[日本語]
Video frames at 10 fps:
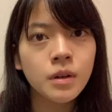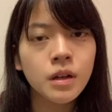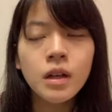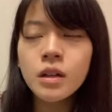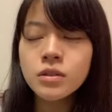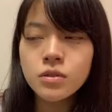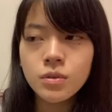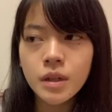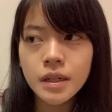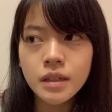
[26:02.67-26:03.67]
はちょっ
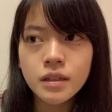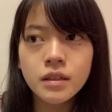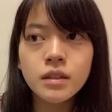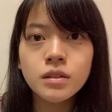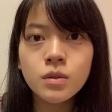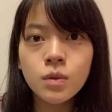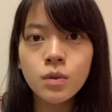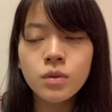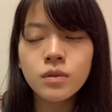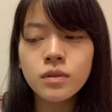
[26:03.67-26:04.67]
とわからないんですけ
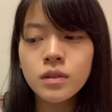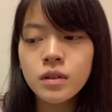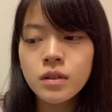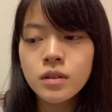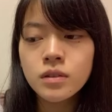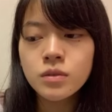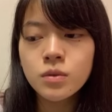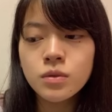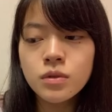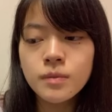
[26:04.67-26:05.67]
ど
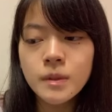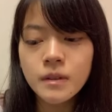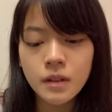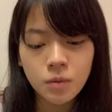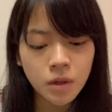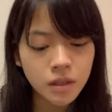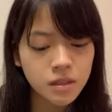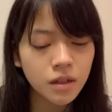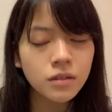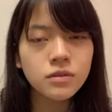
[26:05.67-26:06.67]
そうグルミは、ね、お
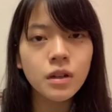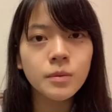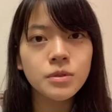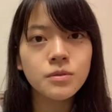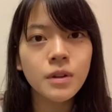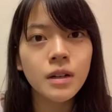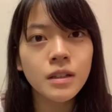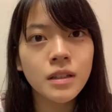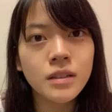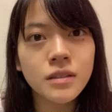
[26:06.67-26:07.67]
話があるのかもわか
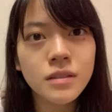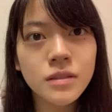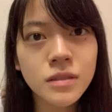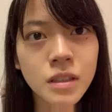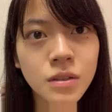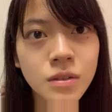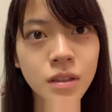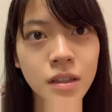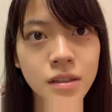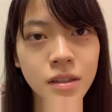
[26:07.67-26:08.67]
らないっていう
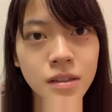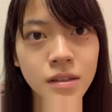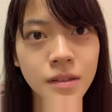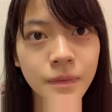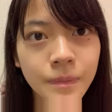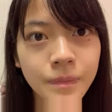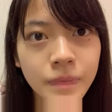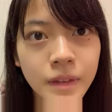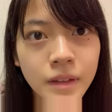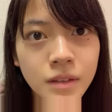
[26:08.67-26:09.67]
感じです
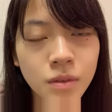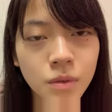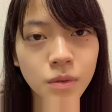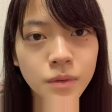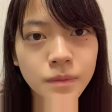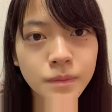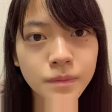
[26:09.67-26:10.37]
そう